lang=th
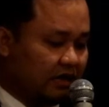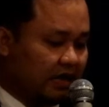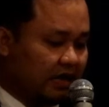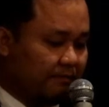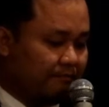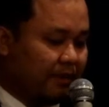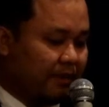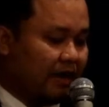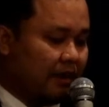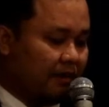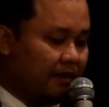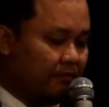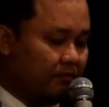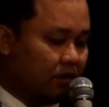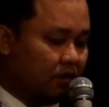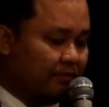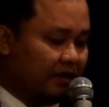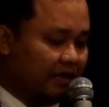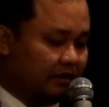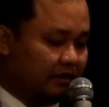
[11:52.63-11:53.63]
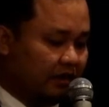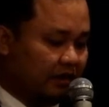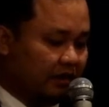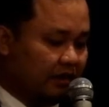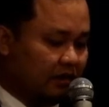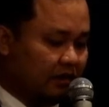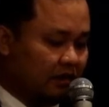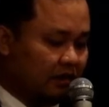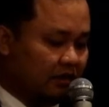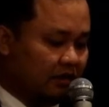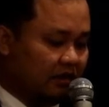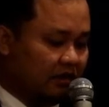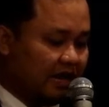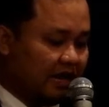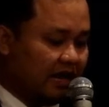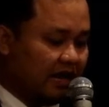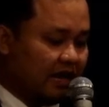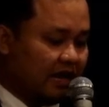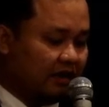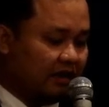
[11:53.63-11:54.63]
เก็บพระบรมอัฐิ
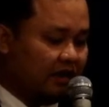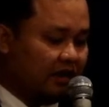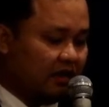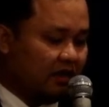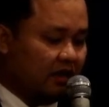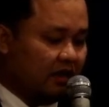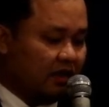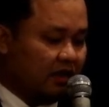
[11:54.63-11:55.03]
ในขณะที่